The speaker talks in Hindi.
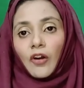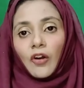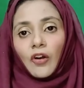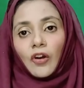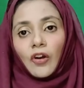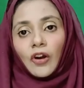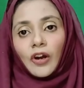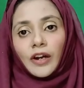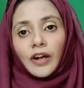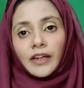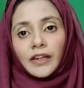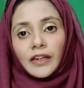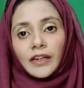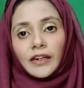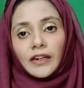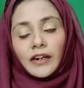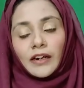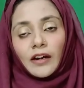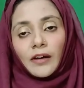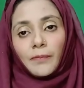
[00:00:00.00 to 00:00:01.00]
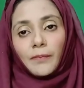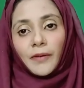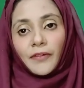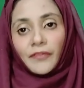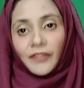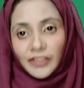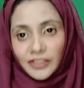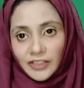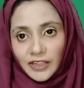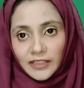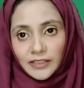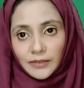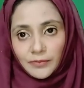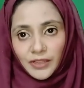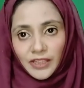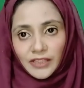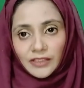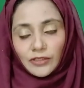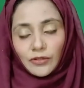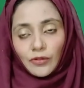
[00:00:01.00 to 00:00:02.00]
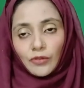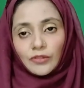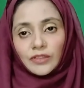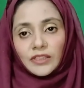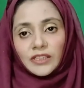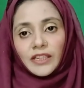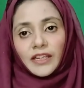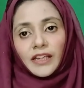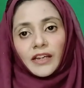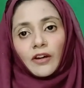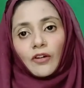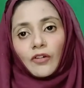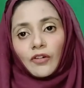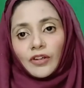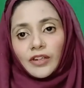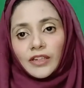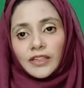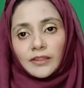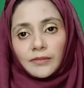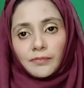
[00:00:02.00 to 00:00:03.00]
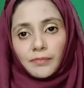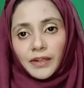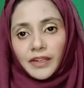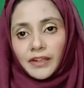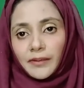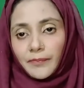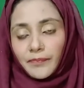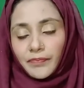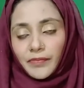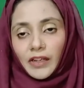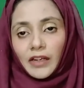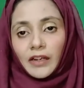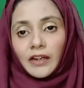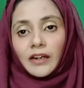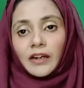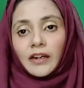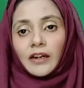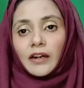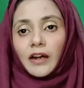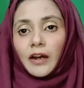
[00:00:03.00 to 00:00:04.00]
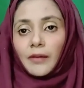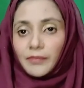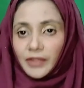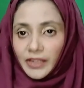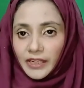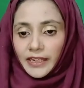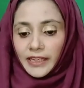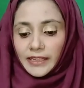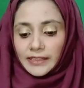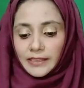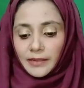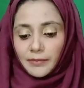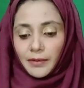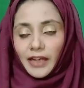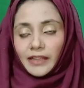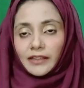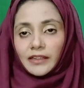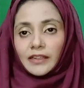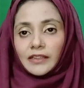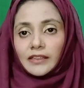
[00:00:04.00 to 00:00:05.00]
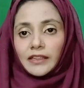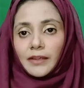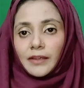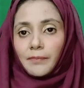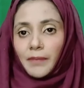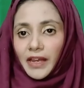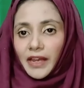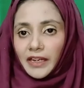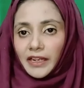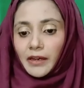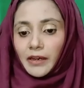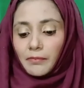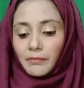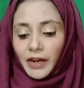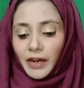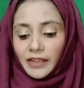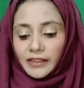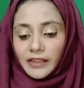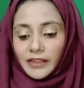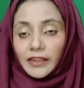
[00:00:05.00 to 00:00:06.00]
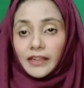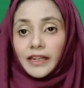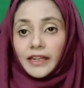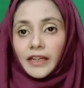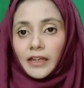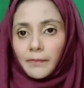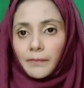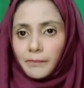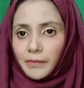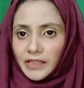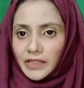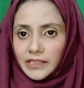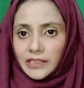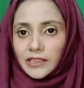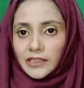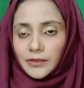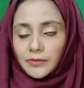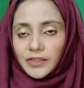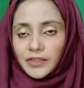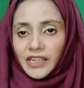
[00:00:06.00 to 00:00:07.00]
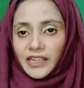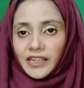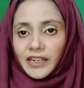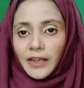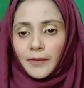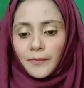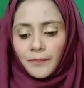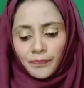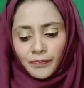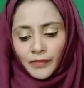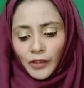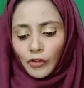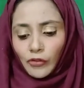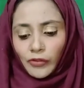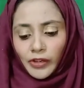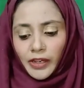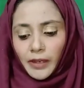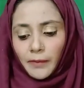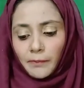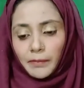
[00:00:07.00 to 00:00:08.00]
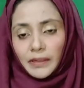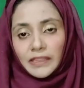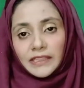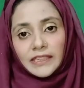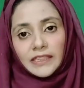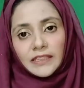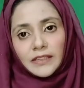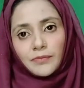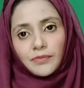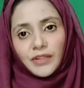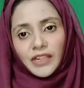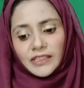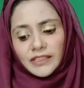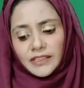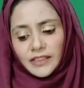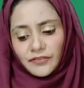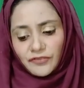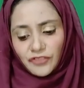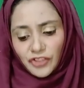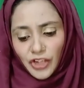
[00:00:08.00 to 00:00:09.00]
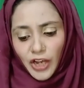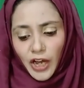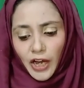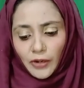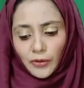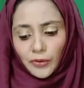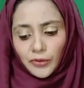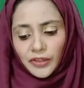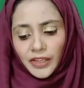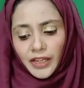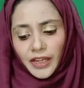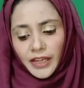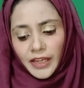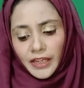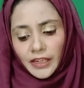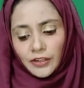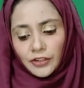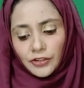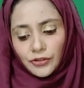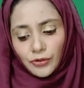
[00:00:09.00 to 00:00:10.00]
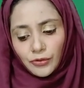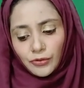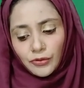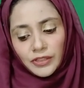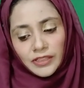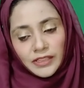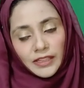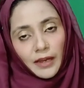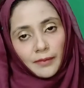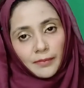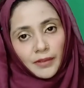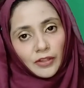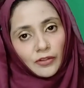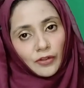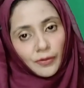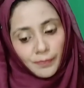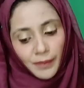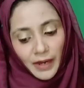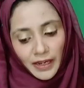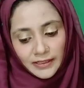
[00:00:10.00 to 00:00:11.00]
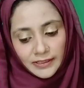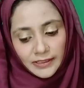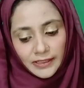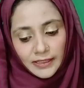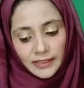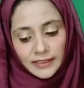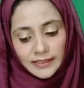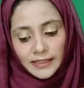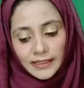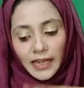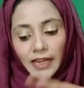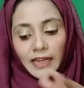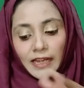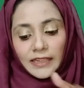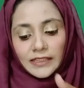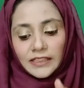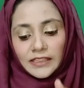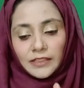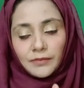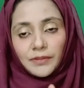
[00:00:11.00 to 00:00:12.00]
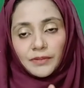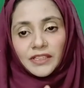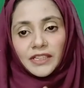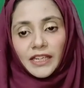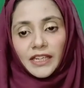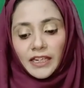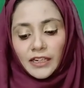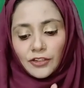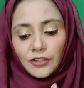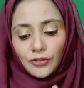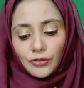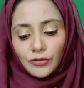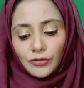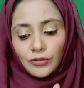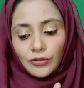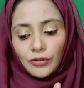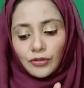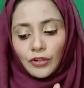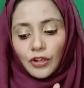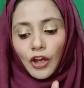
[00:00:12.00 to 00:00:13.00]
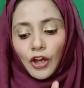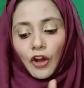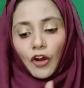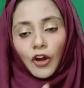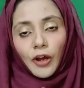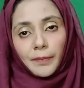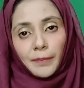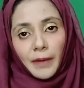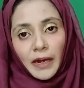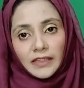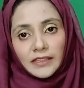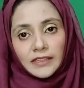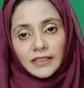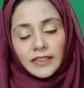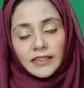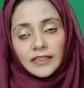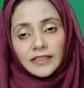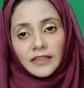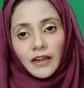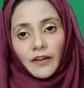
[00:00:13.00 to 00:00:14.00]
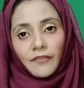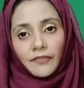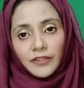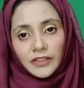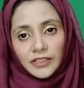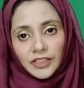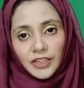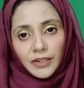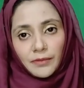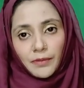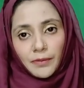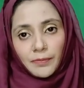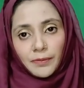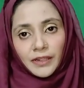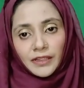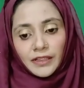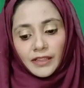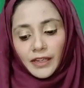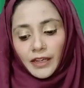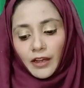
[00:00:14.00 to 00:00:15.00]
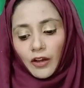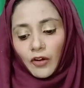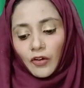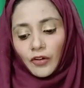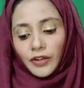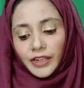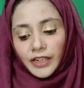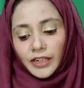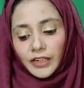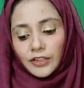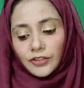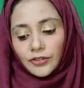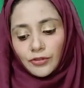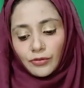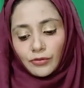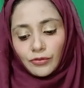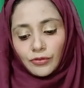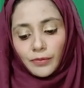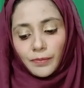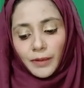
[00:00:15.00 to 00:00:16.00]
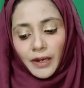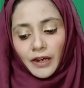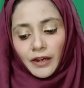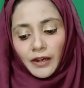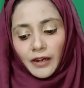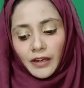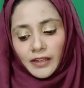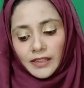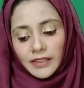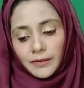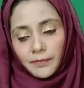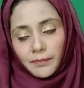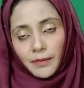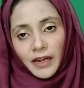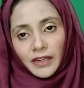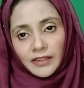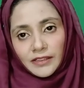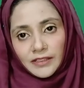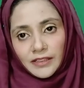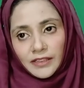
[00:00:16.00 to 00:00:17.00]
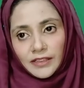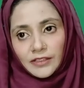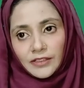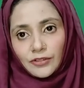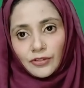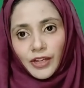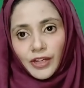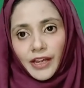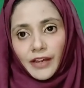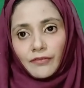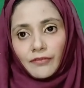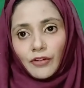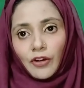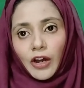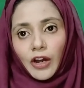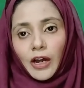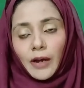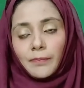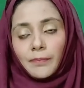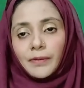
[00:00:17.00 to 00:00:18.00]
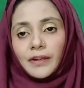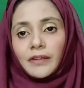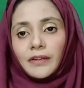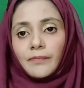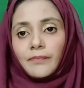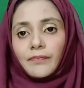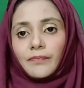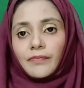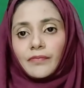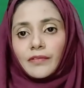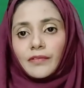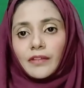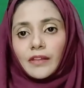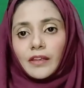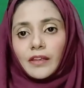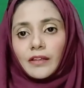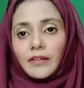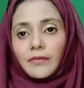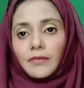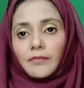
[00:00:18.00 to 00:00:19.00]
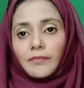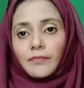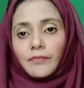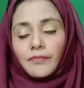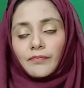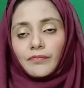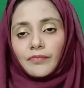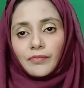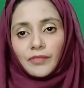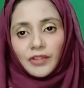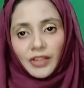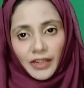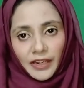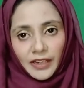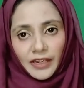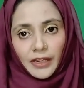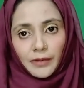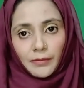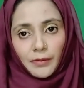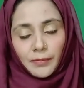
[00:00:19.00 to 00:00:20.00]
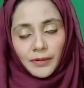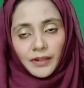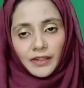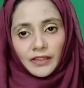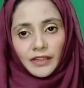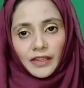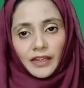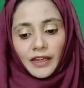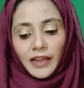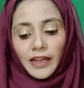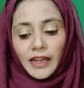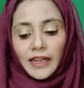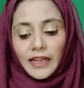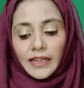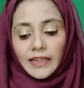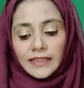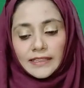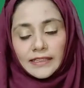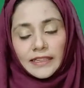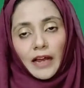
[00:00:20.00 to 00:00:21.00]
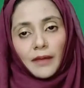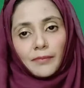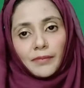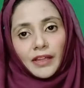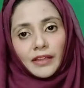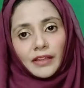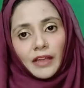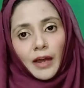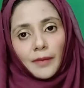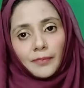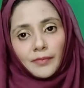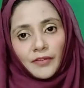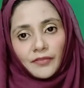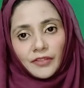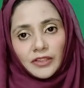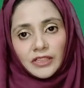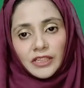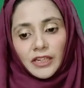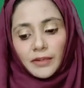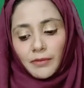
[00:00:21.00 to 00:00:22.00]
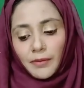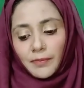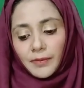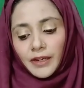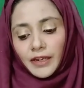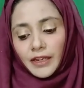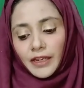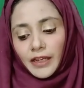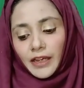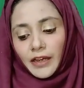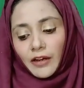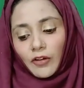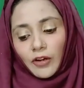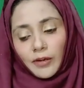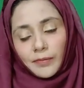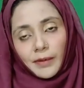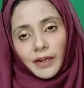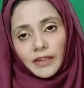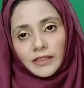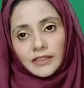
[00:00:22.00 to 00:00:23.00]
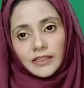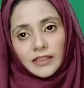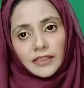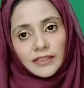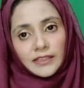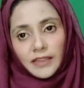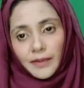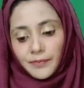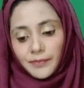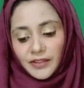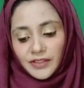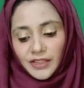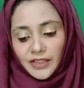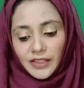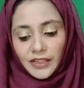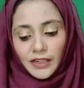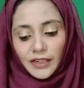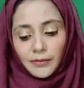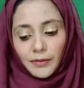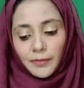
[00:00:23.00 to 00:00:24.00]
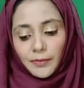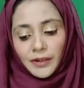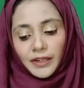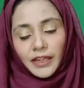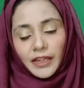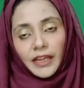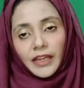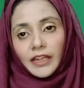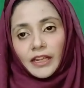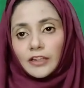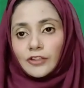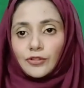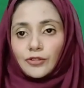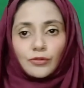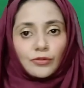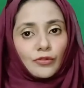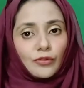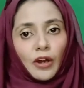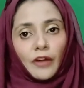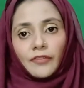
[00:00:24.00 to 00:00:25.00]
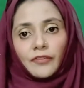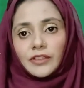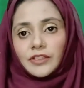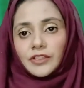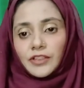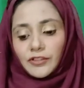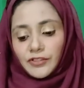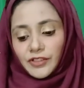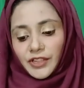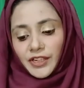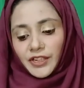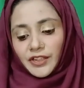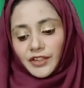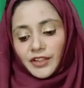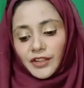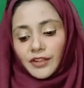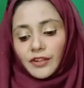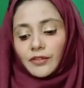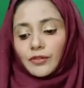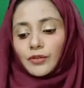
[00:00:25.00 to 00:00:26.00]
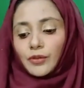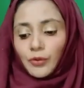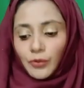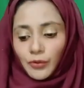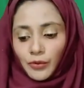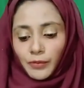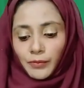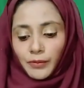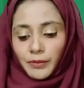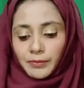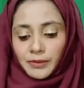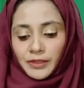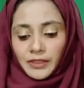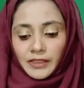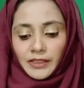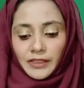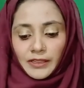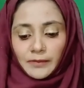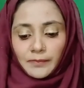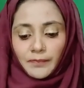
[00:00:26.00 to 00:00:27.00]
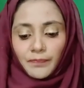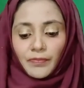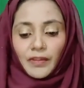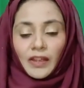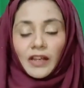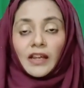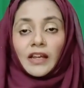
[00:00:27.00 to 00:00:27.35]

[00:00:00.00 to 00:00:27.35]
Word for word: और प्रोफेशनल सब्जेक्ट्स कौन से हैं और इन पर हम डिटेल से बात करते हैं पहले हम बात कर लें कंपलसरी सब्जेक्ट की क्योंकि कंपलसरी सब्जेक्ट सिर्फ चार होते हैं इंग्लिश उर्दू इस्लामियत और पाक स्टडीज़ जिसमें से इंग्लिश उर्दू और पाक स्टडीज़ आप फर्स्ट ईयर में पढ़ते हैं और इंग्लिश उर्दू पा, पाक स्टडीज़ जो है वो आप सेकेंड ईयर में पढ़ते हैं इस्लामियत आपने फर्स्ट ईयर में पढ़नी है और पाक स्टडीज़ आपने सेकेंड ईयर में पढ़नी है इंग्लिश उर्दू आप फर्स्ट ईयर सेकेंड ईयर दोनों में पढ़ते हैं